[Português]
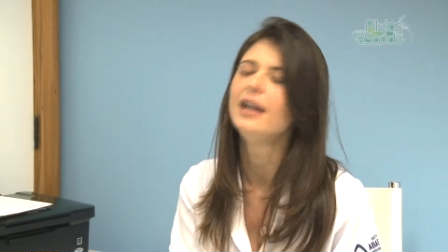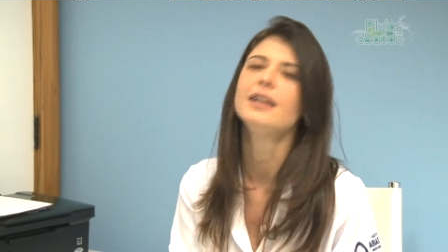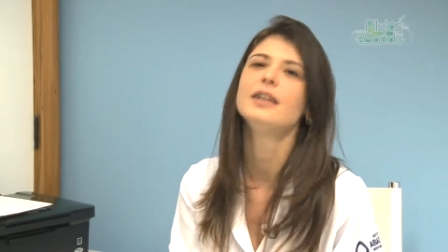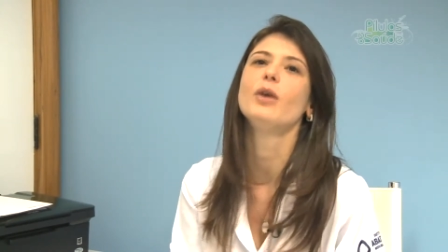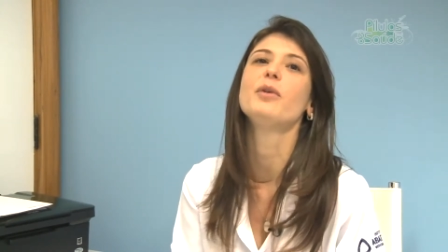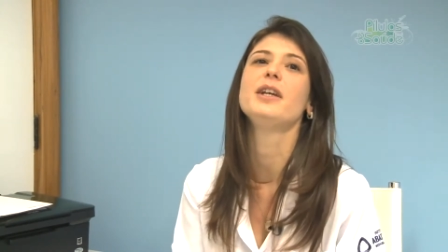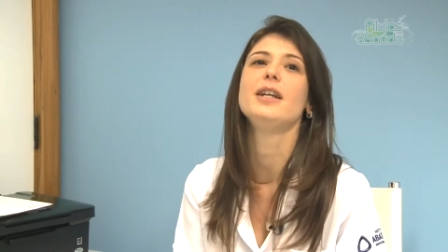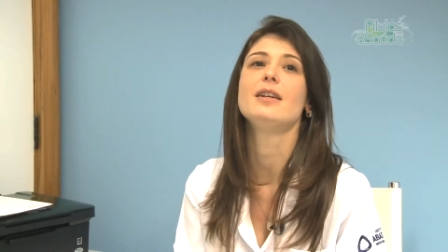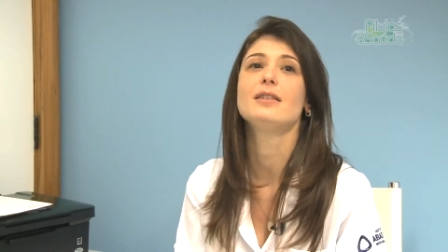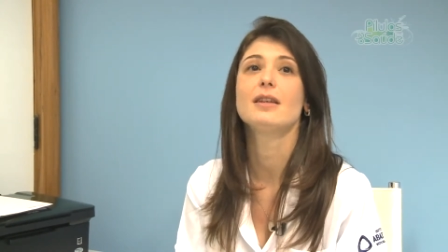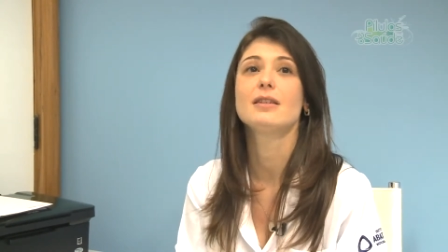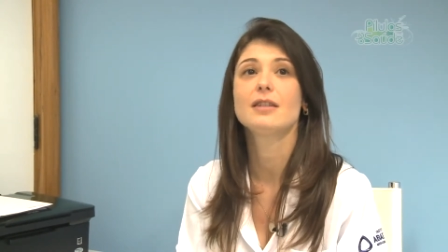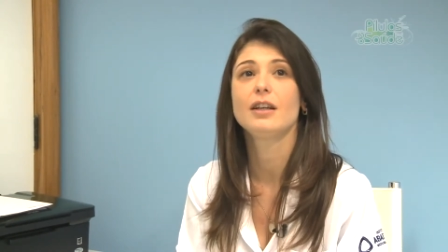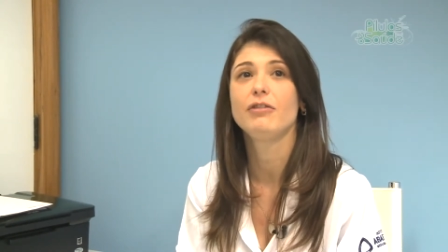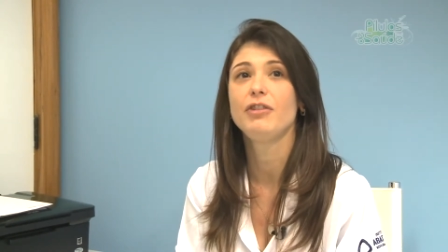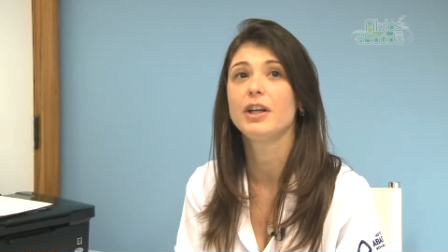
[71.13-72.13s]
Então,
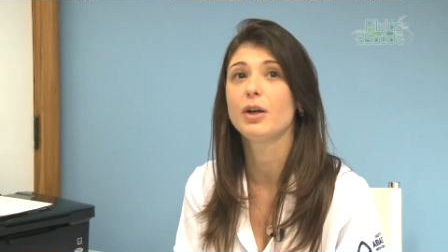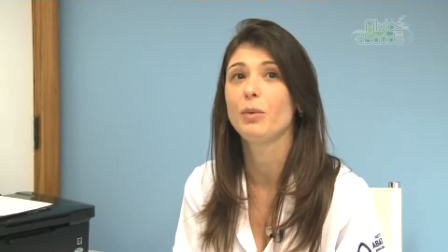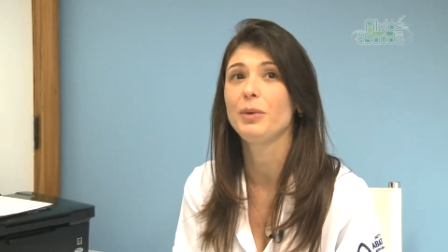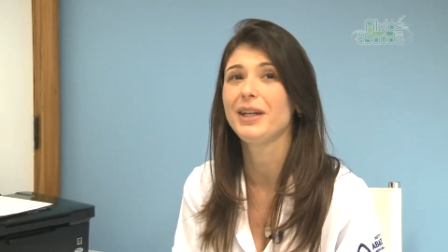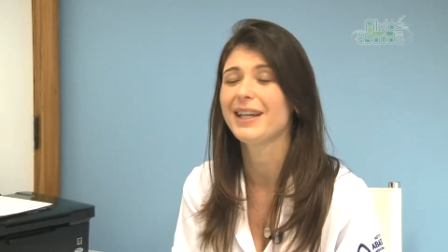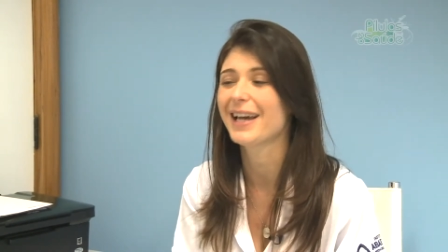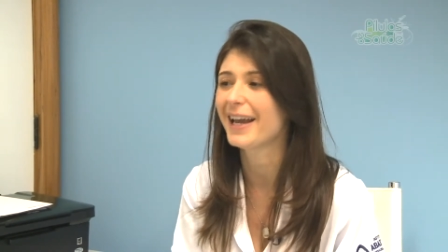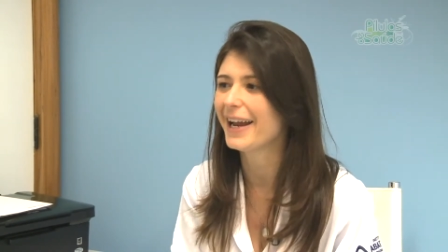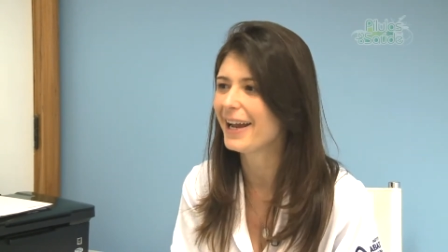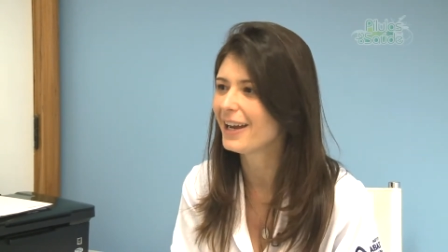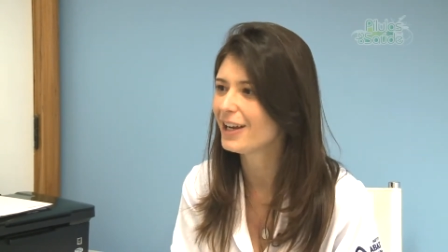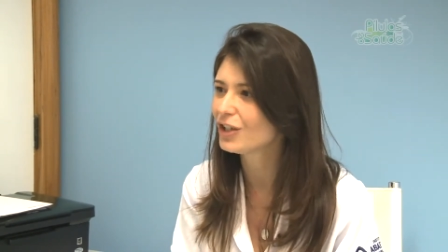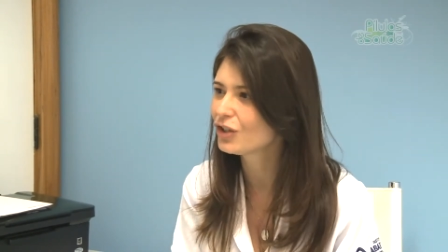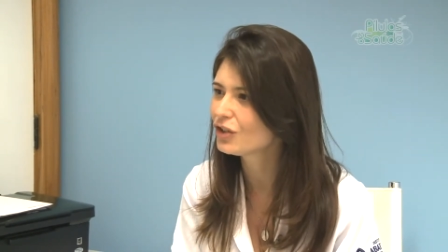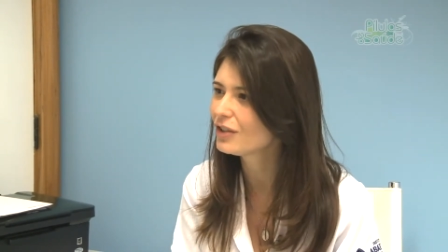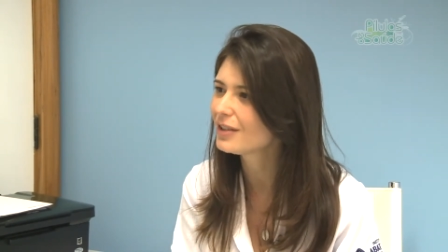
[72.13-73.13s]
crianças que ficam em
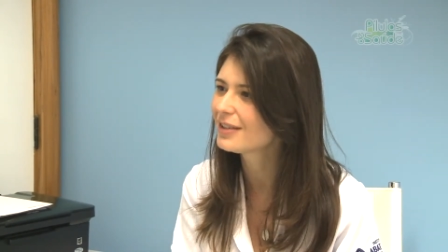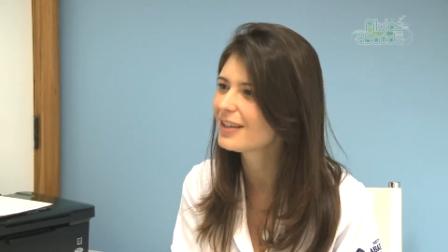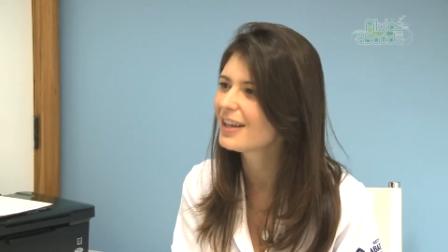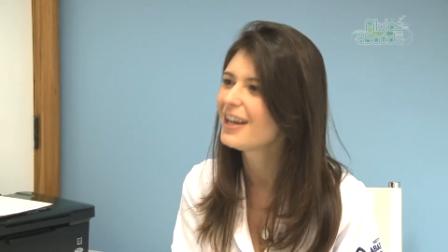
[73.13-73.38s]
creches,